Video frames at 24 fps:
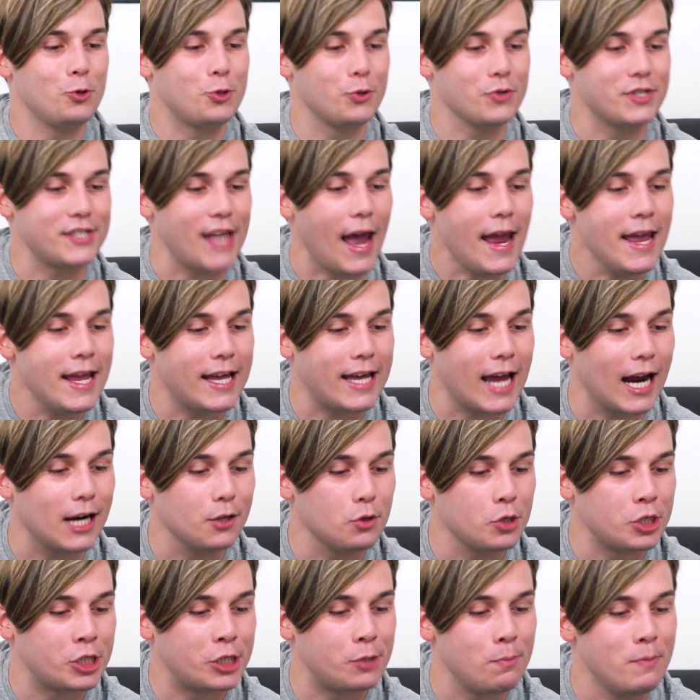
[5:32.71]
O José
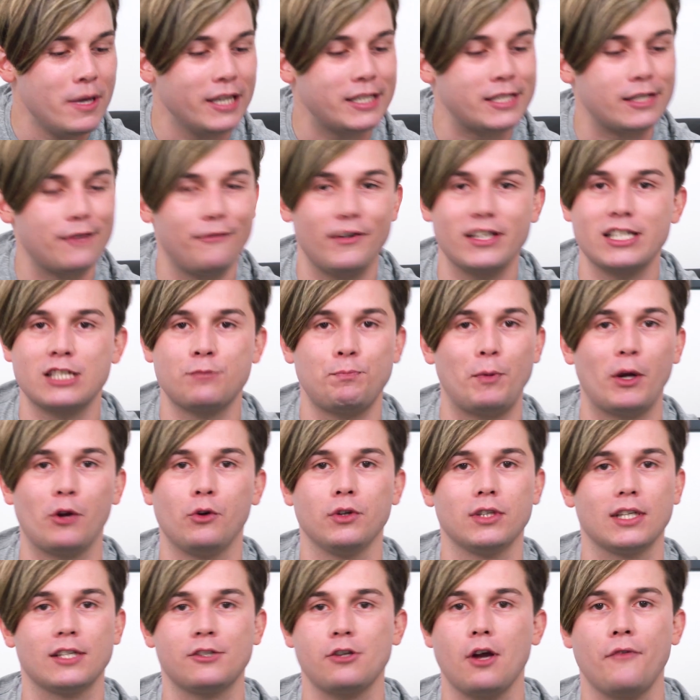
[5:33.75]
Ricardo Schmitz que fez as
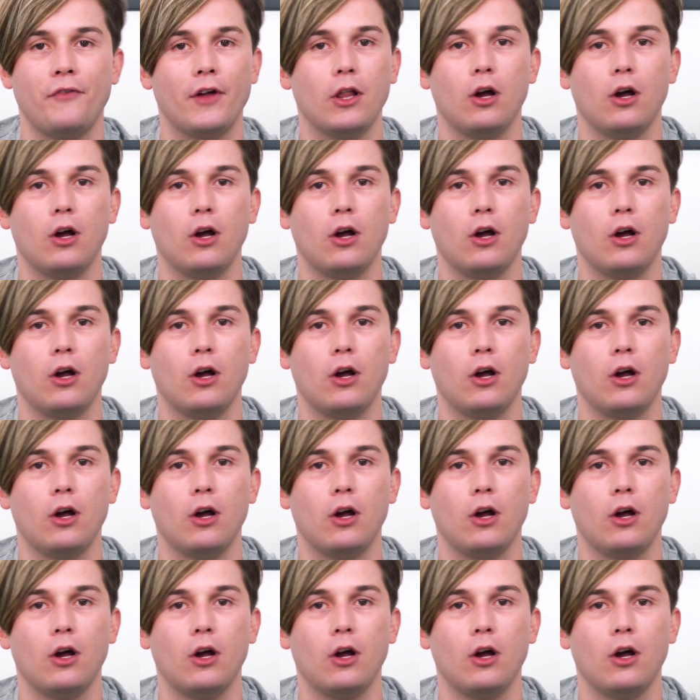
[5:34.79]
perguntas só